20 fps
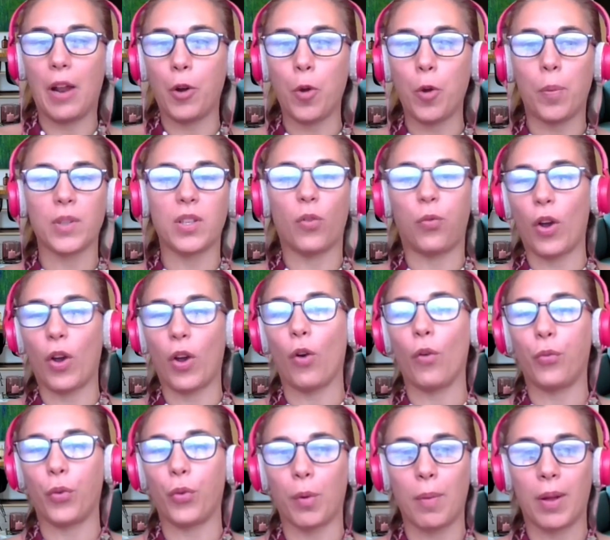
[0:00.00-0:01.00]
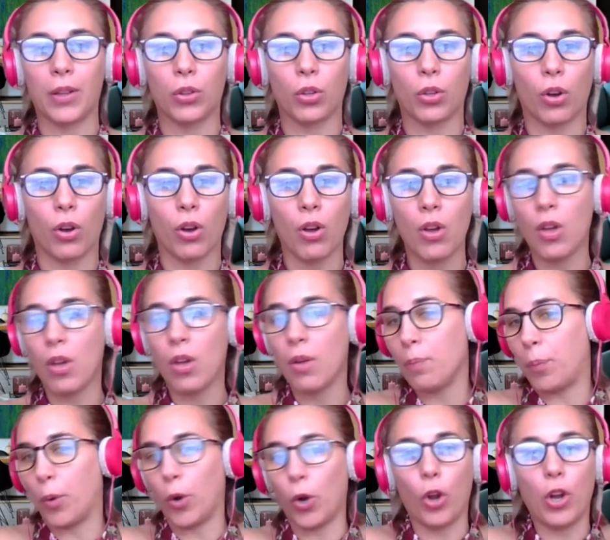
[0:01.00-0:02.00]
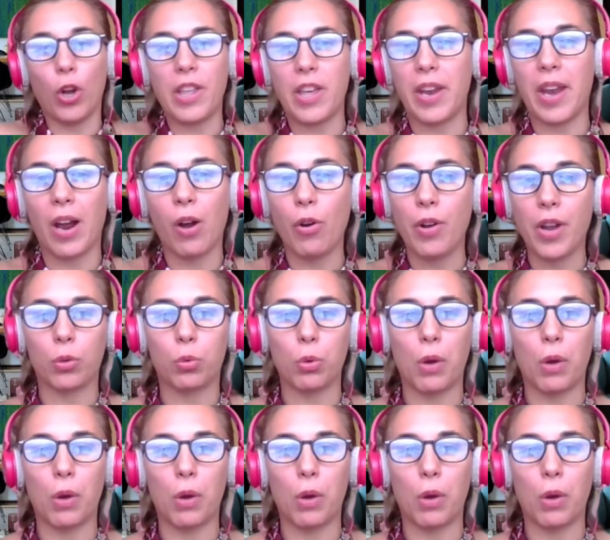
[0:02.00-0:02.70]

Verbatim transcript: el grupo se fue conformando por los liderazgos